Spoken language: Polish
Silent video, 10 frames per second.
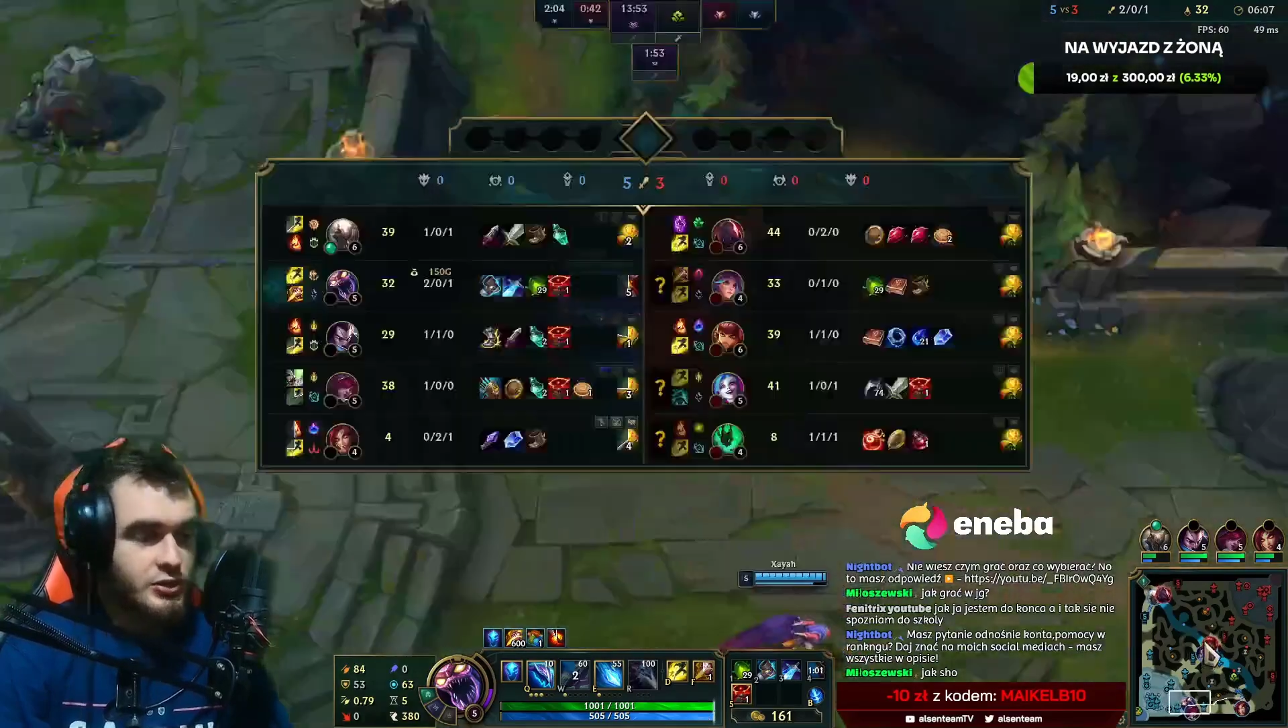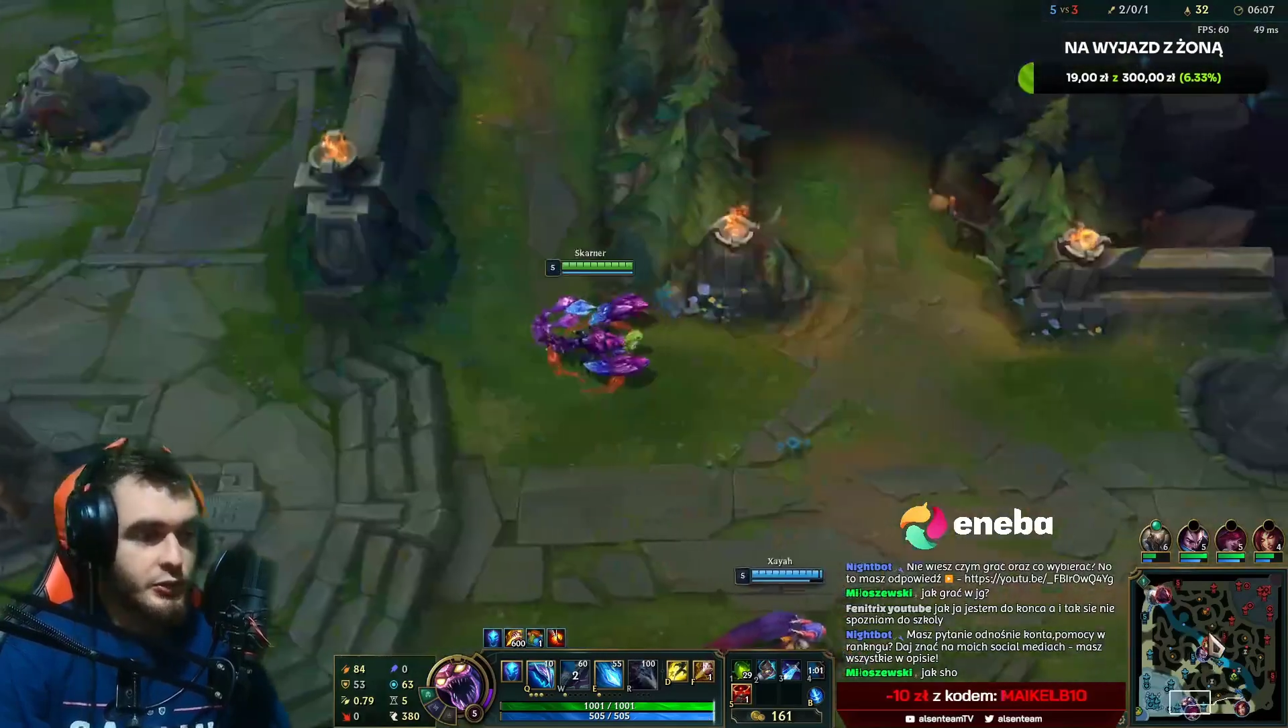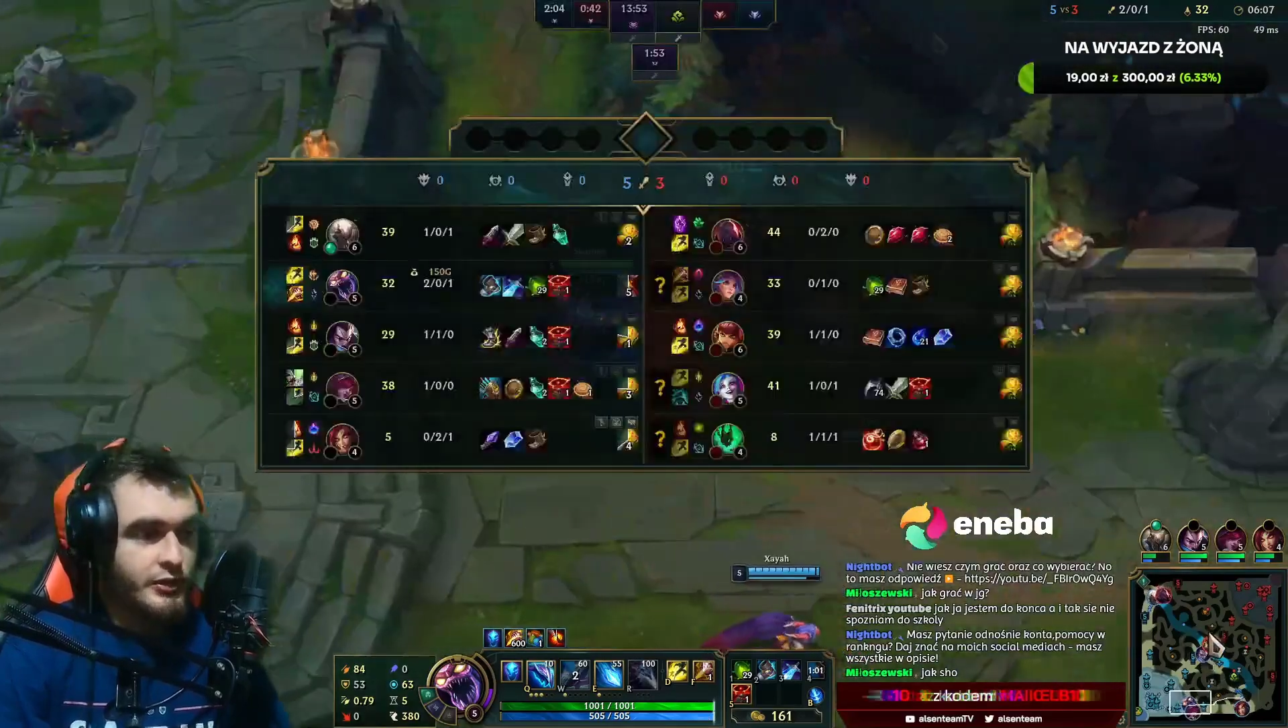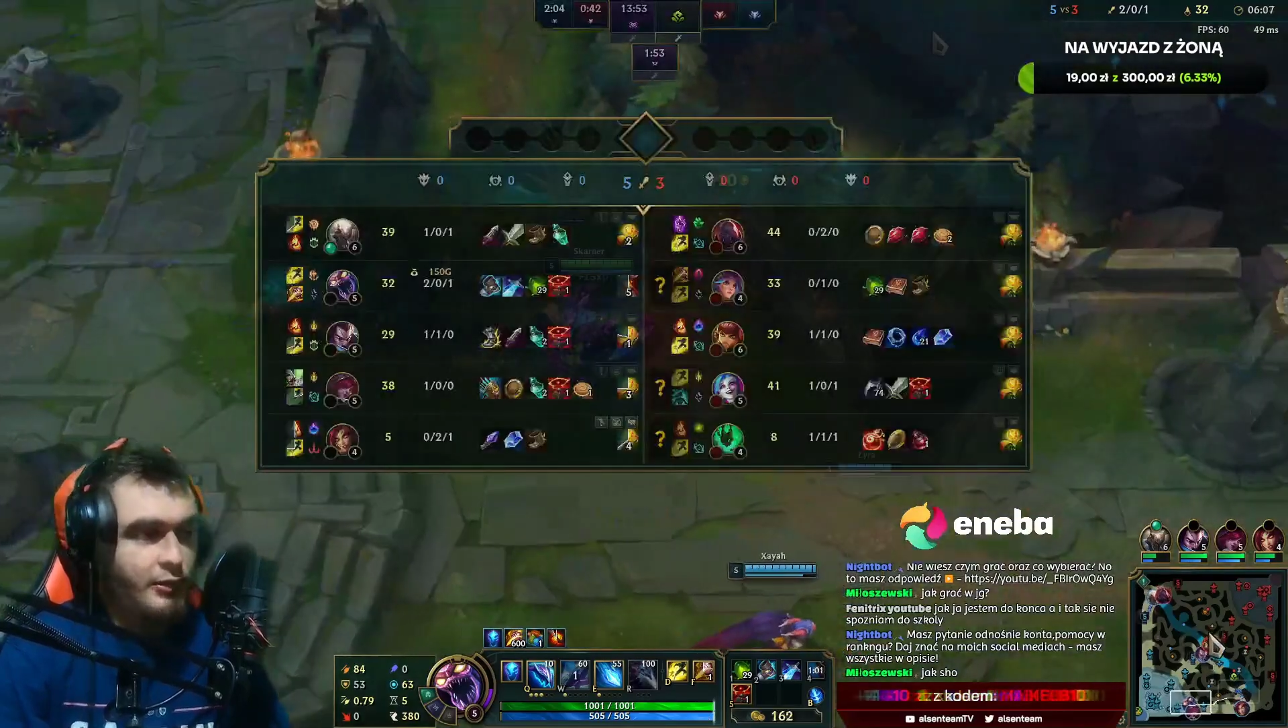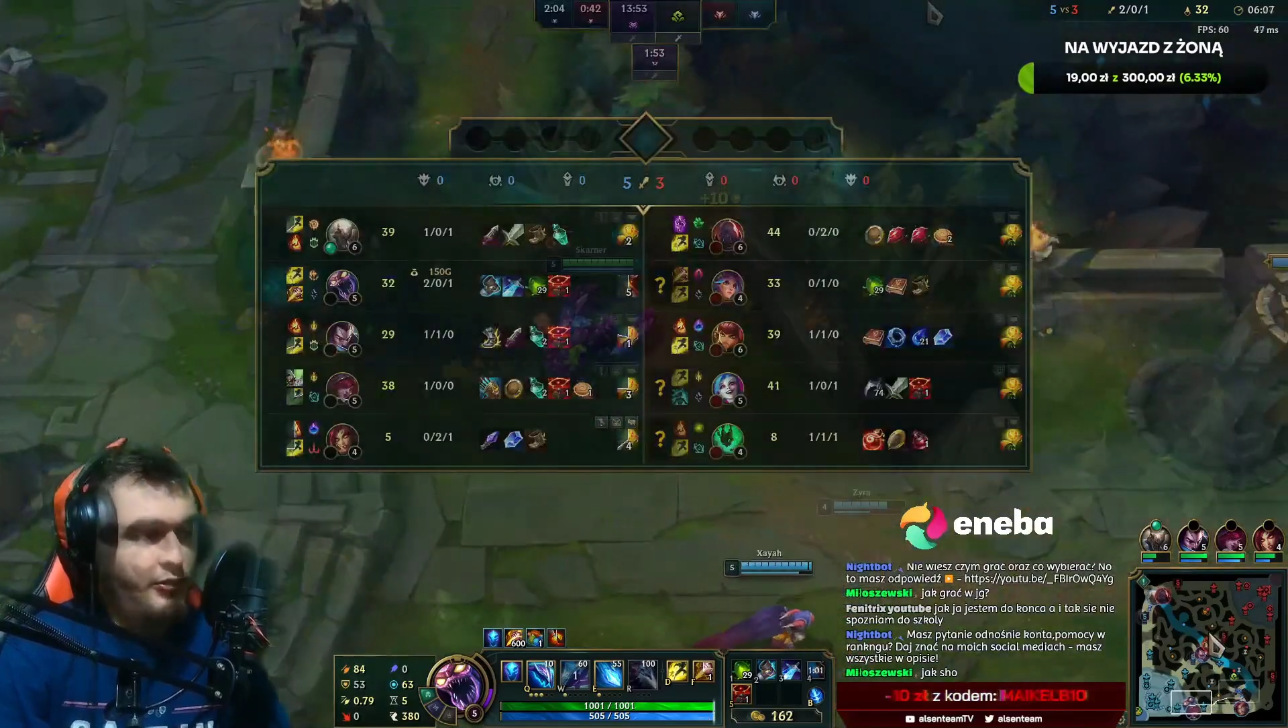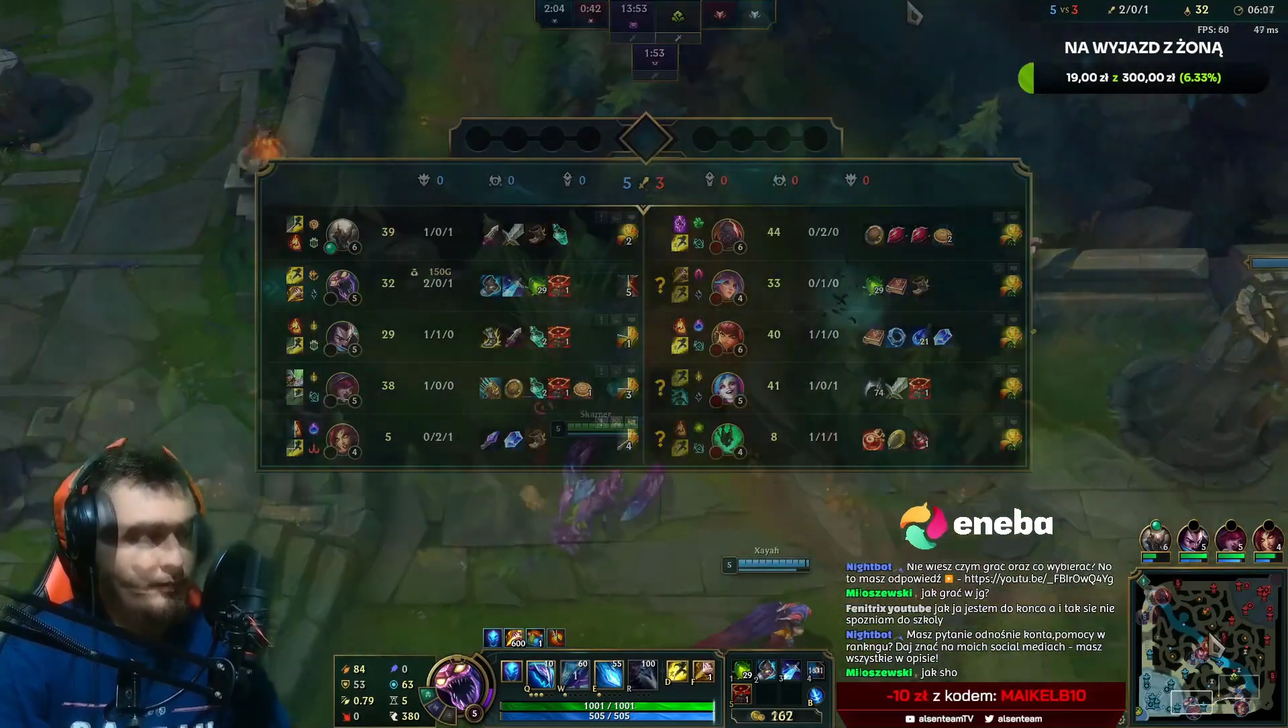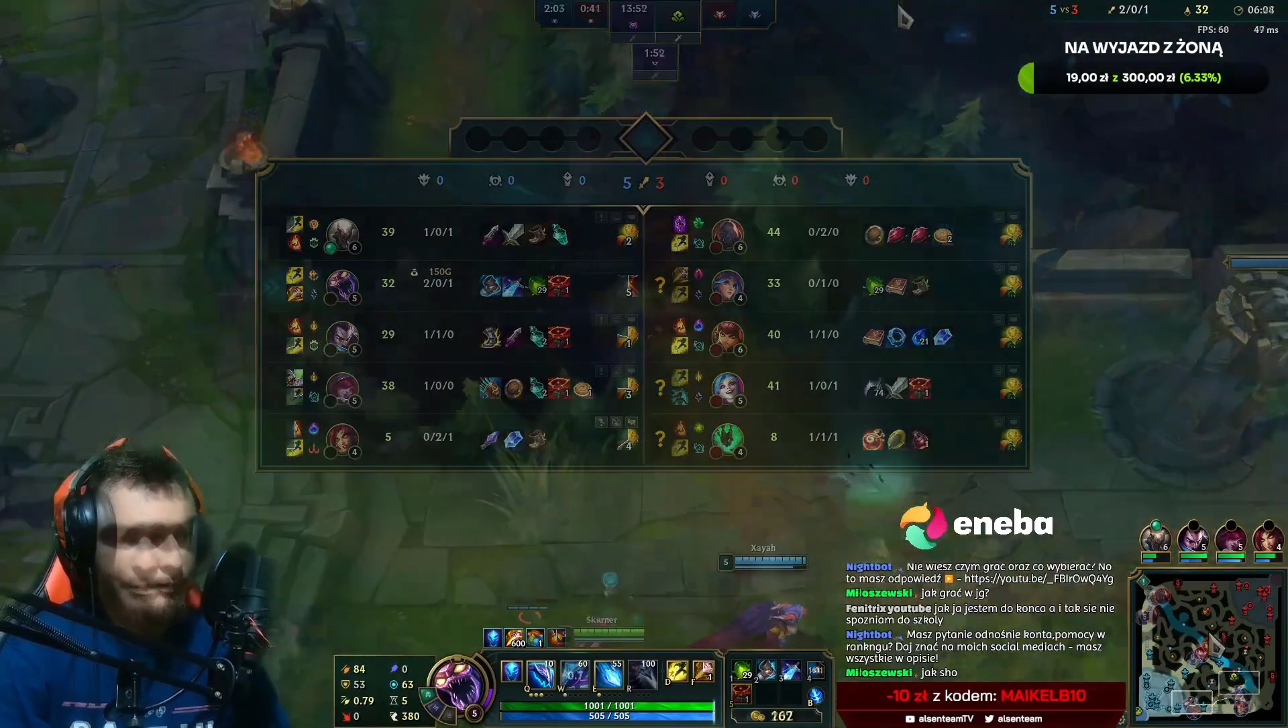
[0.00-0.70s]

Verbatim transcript: cooldown.